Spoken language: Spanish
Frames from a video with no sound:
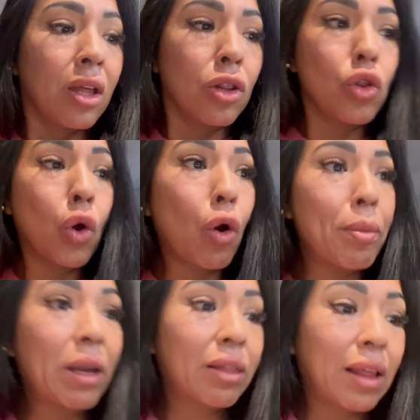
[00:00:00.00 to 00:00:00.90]
no
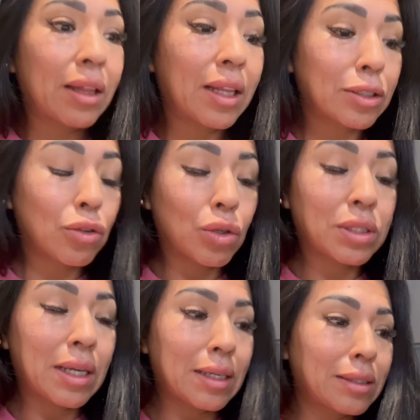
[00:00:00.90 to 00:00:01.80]
comer tantas
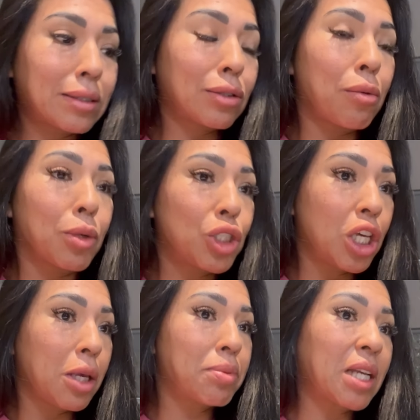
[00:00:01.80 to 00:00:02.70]
cosas como chips,